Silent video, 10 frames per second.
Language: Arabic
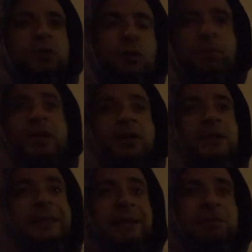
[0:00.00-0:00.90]
اوروبا
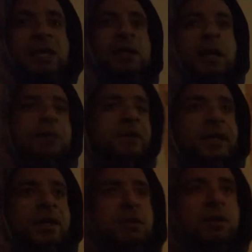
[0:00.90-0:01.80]
جميله
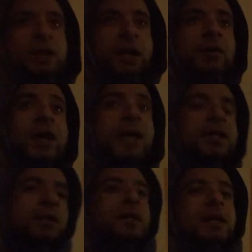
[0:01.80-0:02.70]
امريكا رائعه
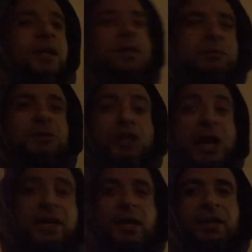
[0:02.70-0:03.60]
ولكن مش
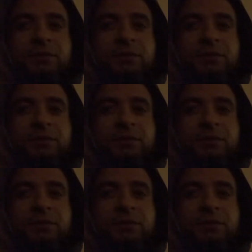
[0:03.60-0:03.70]
حياه